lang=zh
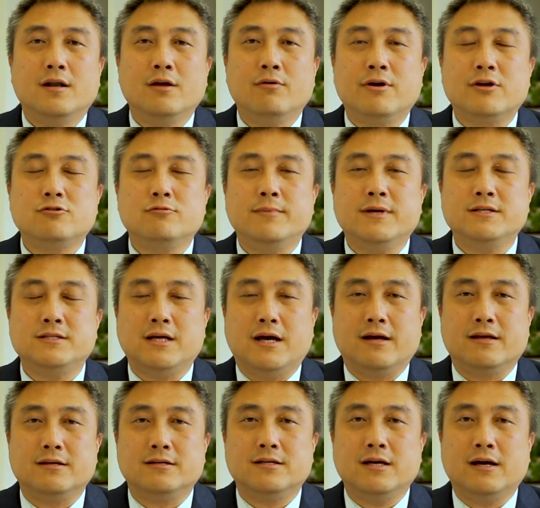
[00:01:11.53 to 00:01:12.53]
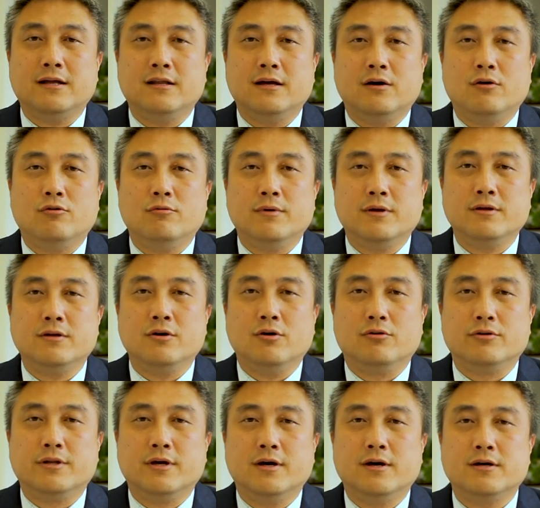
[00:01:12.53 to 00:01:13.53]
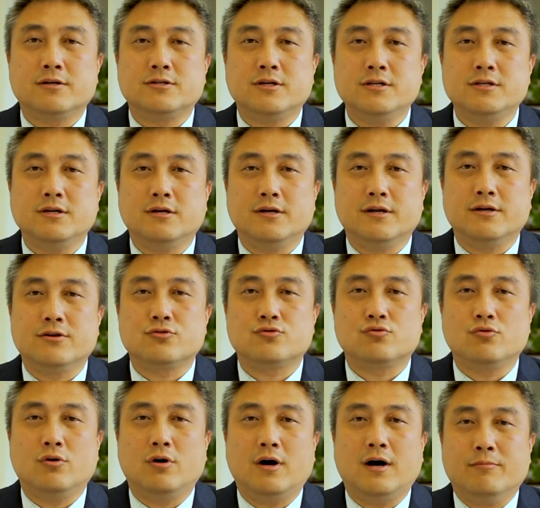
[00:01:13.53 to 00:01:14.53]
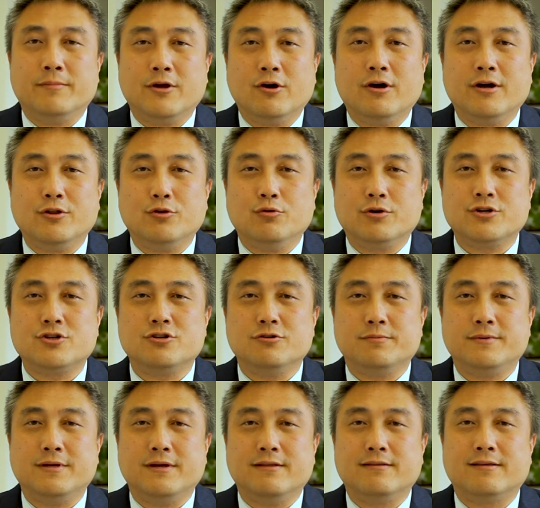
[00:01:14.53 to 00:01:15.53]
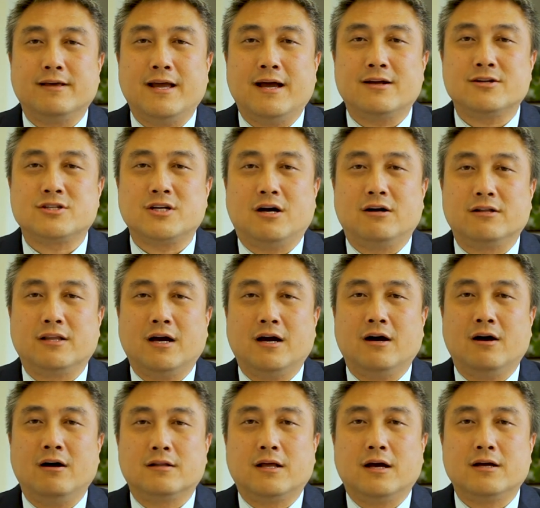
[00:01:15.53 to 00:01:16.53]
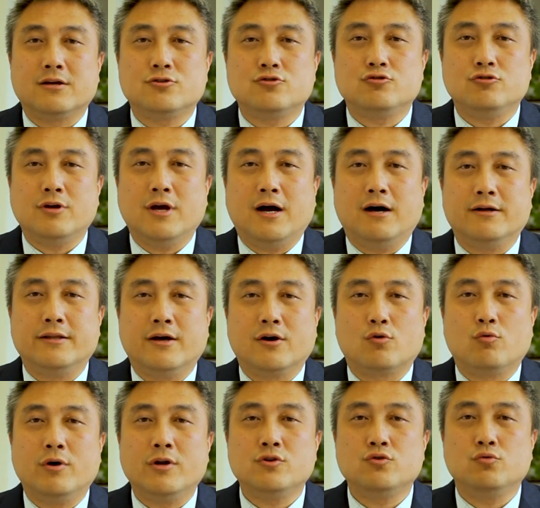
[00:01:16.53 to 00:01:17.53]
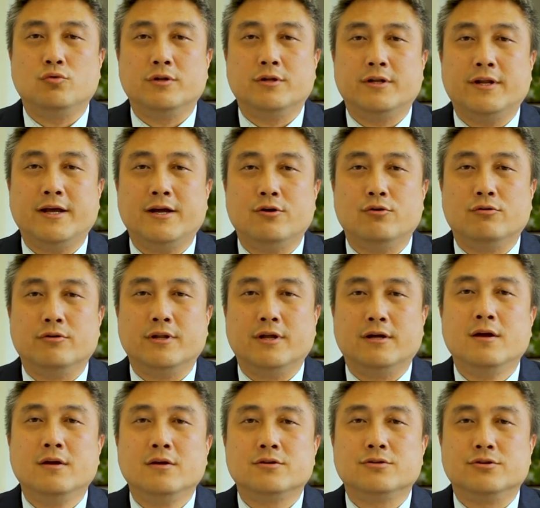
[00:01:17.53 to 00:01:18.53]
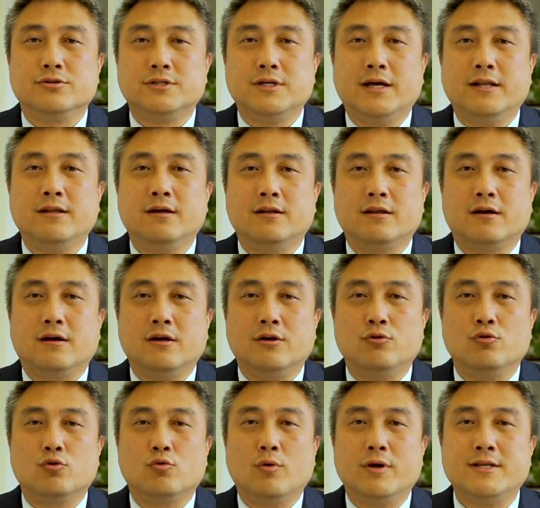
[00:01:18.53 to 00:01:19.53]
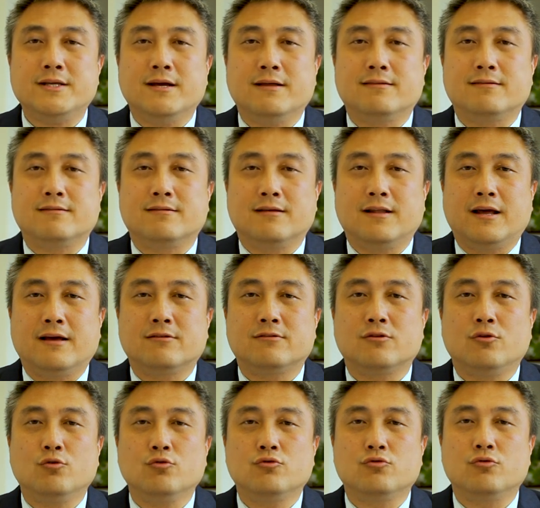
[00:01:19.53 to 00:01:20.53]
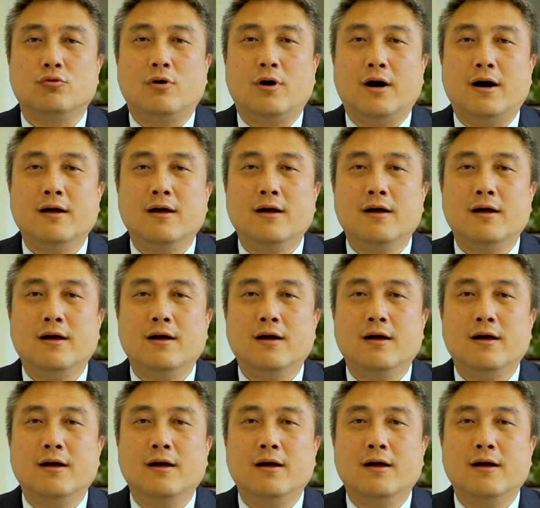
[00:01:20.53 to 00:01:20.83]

另外顺便讲一下呢，我们有的申请人说，我们有很多视频怎样找到他需要的关注的内容呢？首先呢，你可以用关键词来搜索。